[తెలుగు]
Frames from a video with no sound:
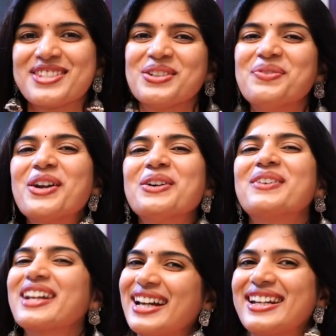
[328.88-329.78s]
సూపర్
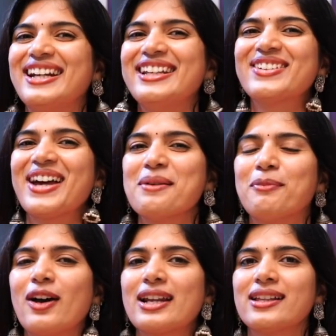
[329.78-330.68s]
డూపర్గా రెడీ కూడా
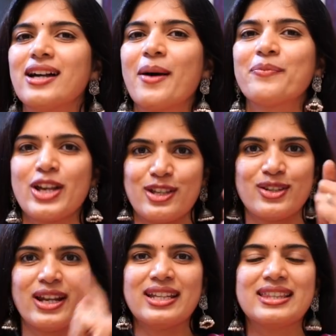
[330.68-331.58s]
అయిపోవాలి కదా
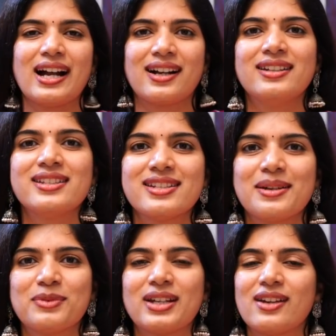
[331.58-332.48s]
సో నేను ఇందాక నుంచే
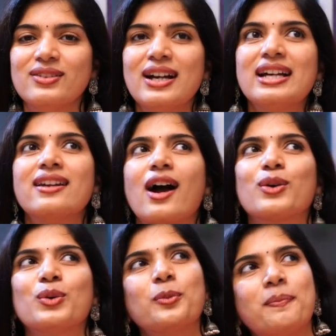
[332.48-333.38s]
చెప్తున్నాను
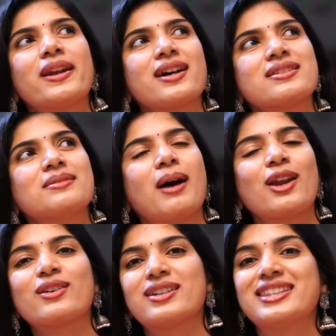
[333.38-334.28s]
నాకు ఉప్పెనా
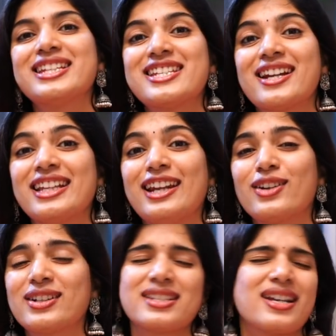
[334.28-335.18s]
సినిమాలో కృతి శెట్టి
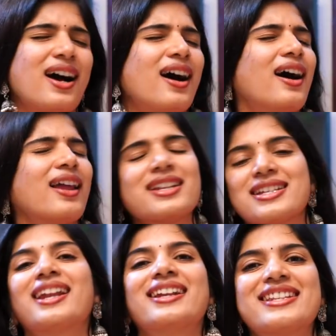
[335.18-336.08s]
లుక్ చాలా
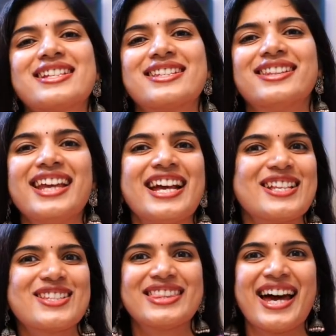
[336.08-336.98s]
చాలా నచ్చేసింది
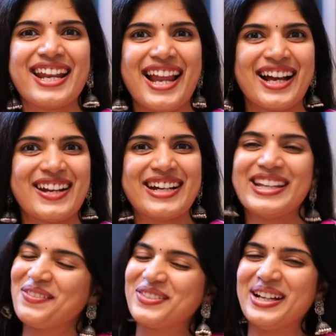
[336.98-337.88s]
సో తనలాగా
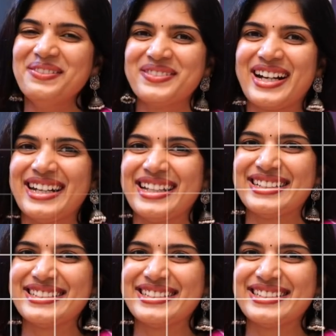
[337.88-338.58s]
రెడీ అయిపోదాం రండి